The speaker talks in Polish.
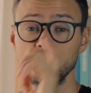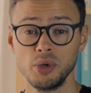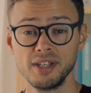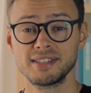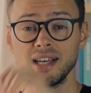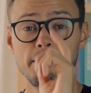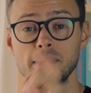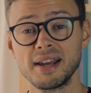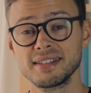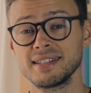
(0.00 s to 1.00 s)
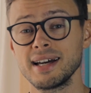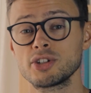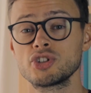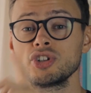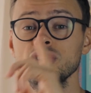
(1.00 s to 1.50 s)
Twixa,
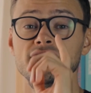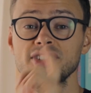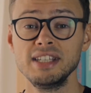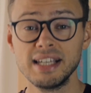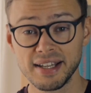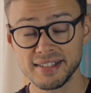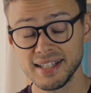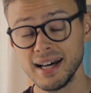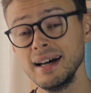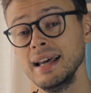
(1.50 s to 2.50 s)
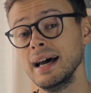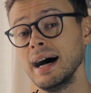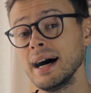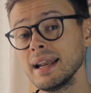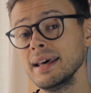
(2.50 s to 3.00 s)
Marsa czy Snickersa,
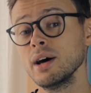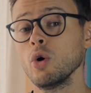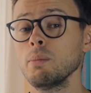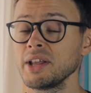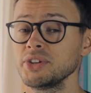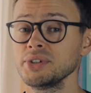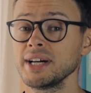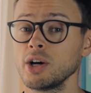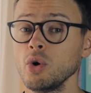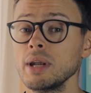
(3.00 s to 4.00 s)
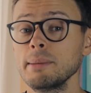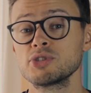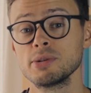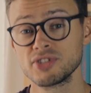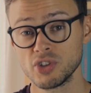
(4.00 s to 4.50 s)
ale o batonach o
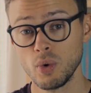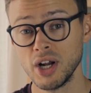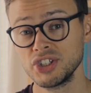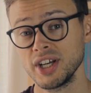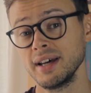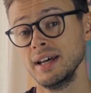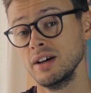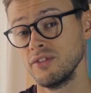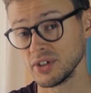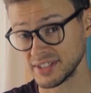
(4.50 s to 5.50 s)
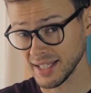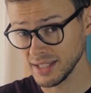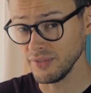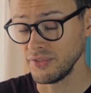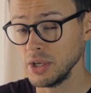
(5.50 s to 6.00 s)
lepszym składzie. W
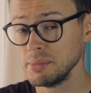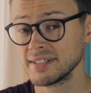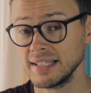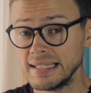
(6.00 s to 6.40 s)
ostatnim filmie z